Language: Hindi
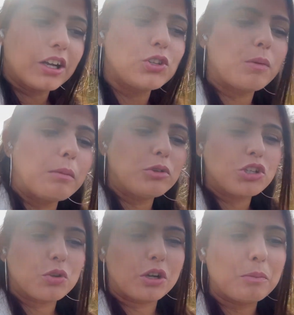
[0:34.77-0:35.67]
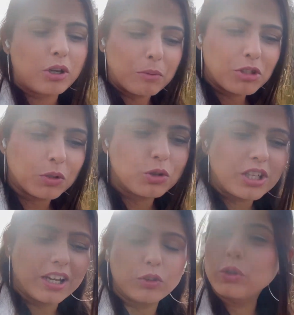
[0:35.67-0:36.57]
जो भी मुझे छोटी मोटी मुझे
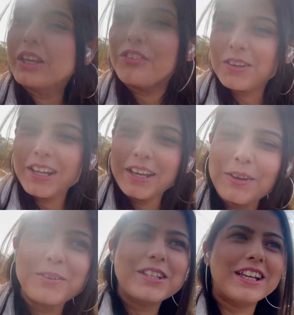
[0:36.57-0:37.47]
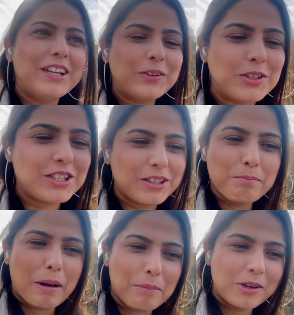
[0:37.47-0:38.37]
कुछ एक दो गिफ्ट लेने हैं उसके लिए कुछ
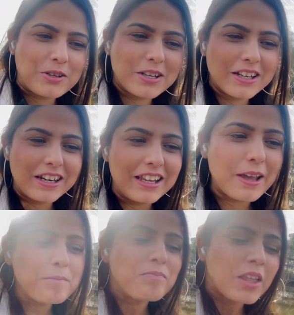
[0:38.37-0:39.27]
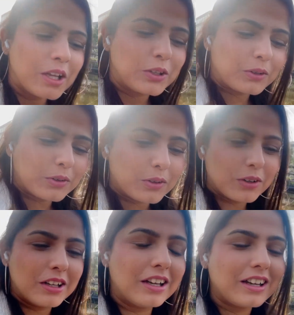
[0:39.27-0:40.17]
प्रेपरेशन करनी है तो
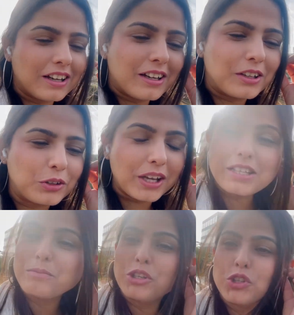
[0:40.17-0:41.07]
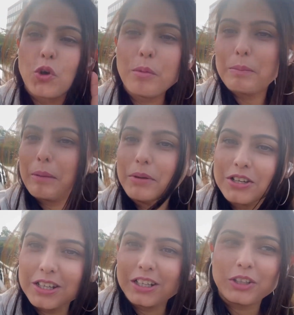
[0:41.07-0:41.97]
तो यस मुझे जो भी
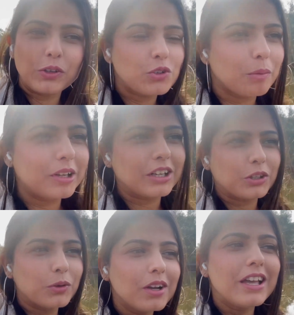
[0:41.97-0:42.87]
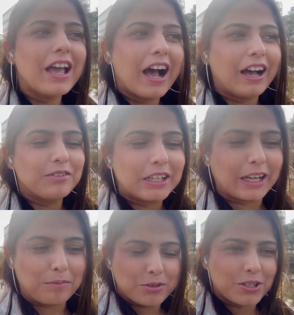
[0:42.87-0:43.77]
प्रेपरेशन करती हूँ जो भी करती हूँ आई विल
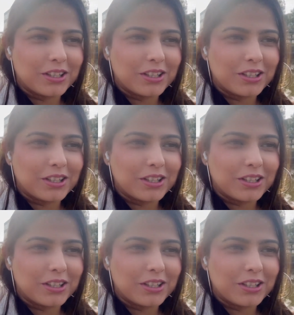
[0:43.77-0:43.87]
कैप्चर